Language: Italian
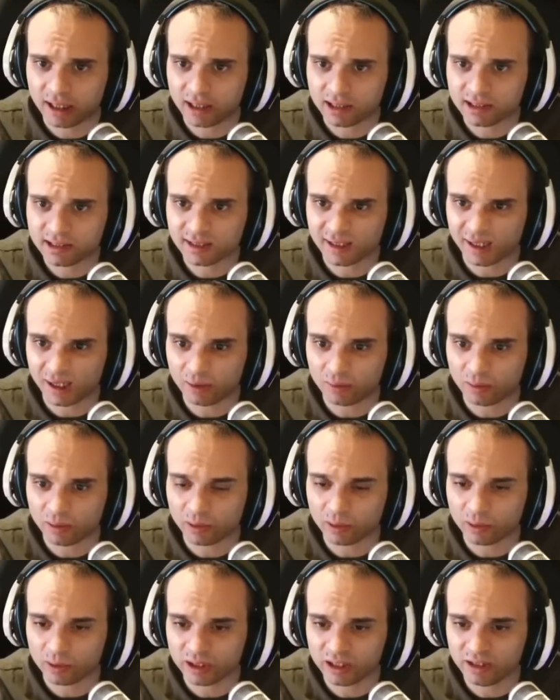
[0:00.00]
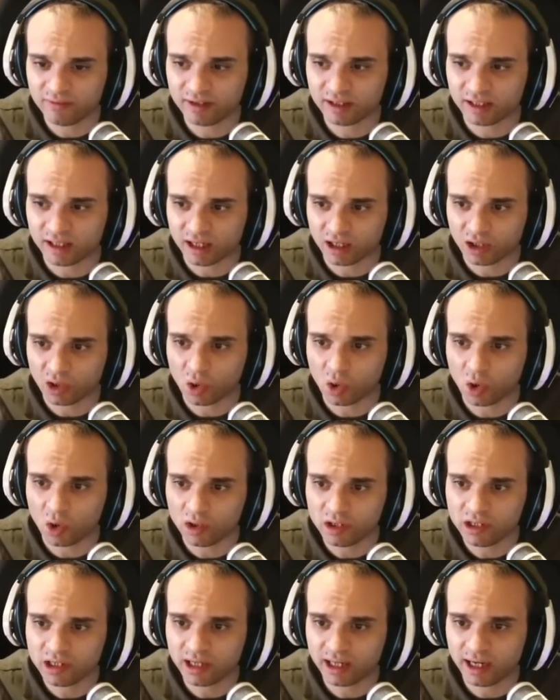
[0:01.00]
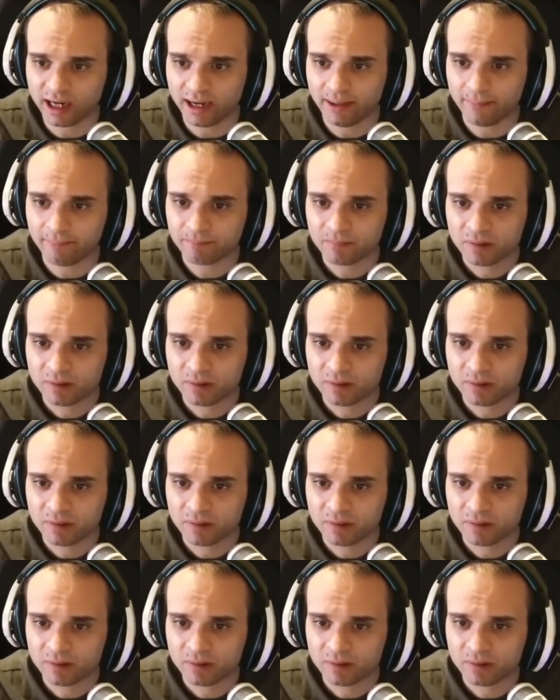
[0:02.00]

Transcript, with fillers: stanno le olive da raccogliere.